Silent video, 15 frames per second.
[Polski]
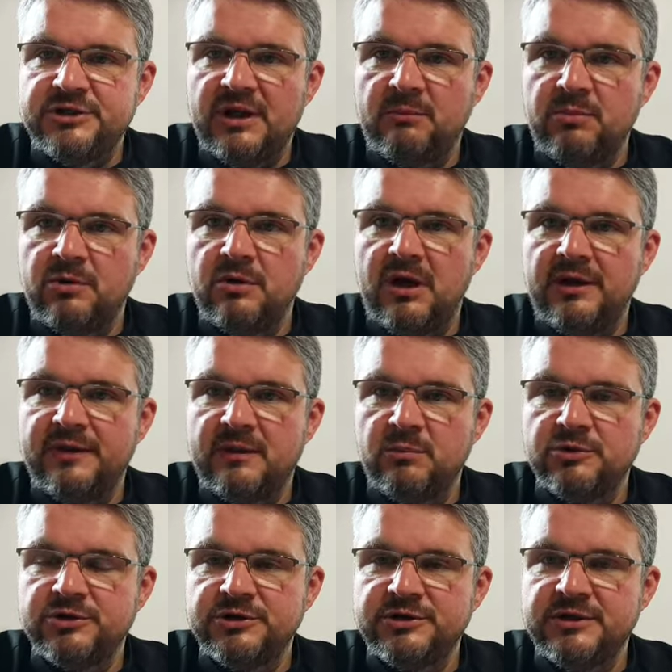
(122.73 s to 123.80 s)
na Boga, na
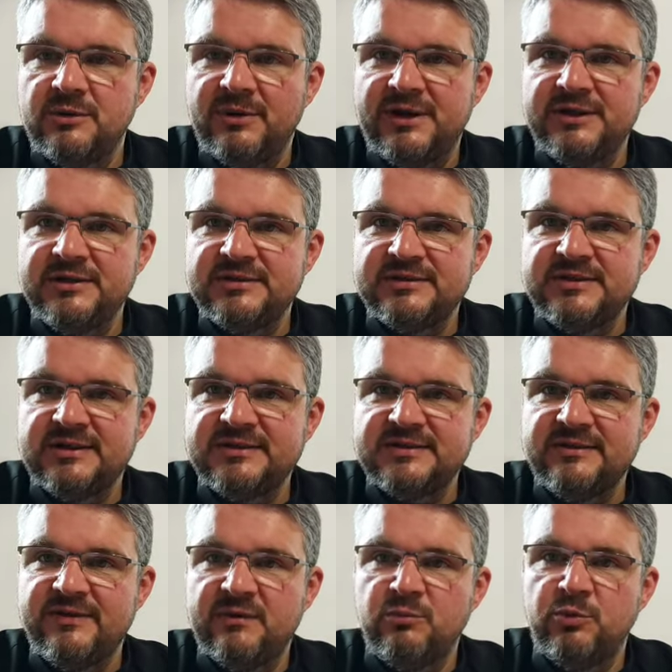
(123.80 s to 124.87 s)
Boże działanie z
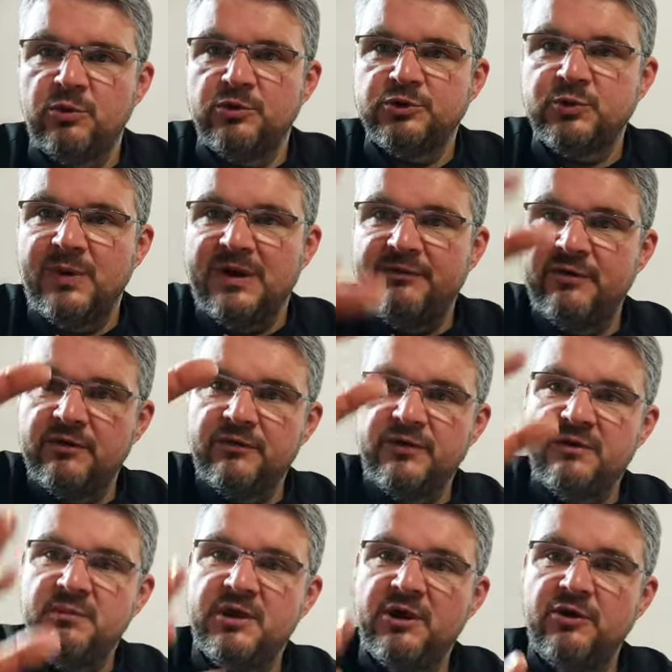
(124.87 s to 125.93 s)
serca Wam błogosławię w
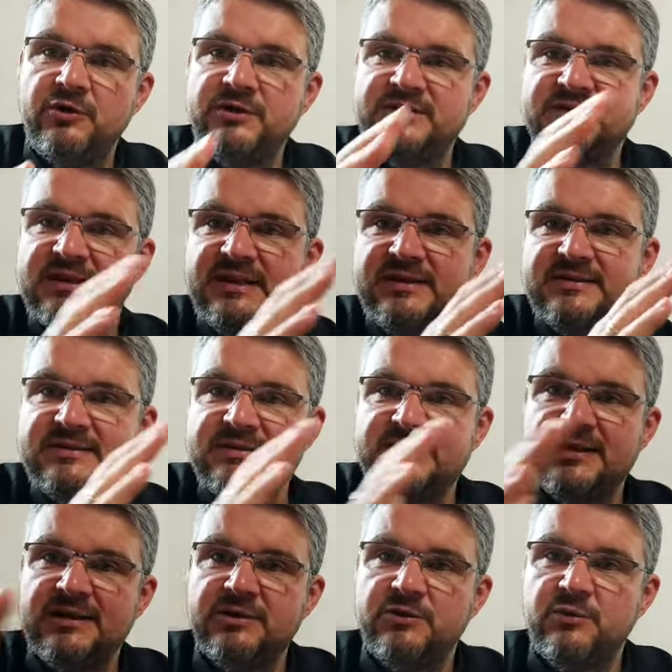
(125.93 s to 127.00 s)
imię Ojca i
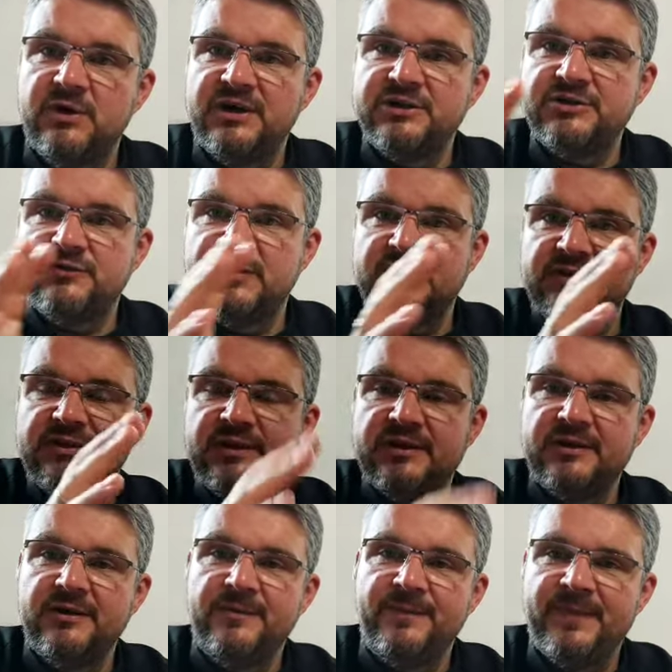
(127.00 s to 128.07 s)
Syna i Ducha
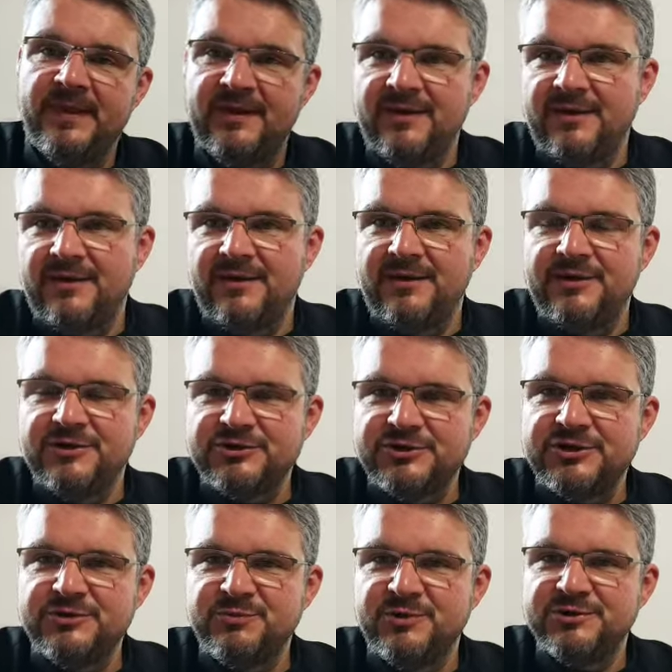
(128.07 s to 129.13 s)
Świętego.
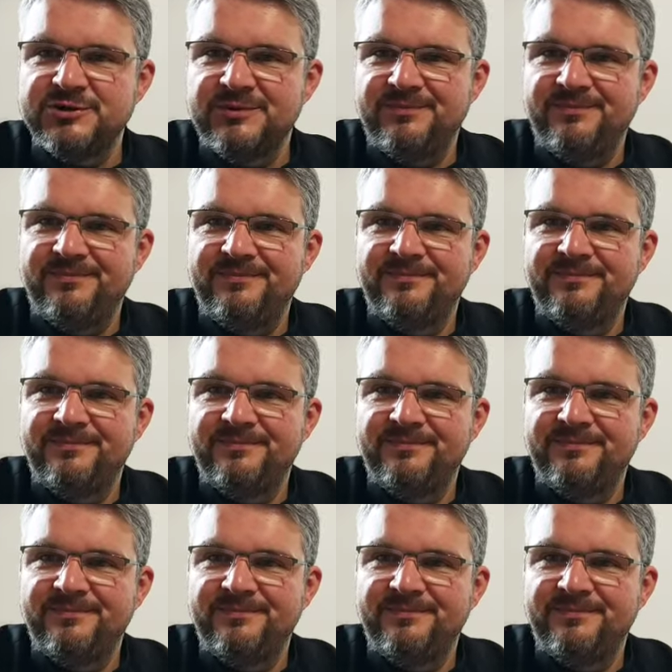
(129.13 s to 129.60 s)
Szczęść Boże.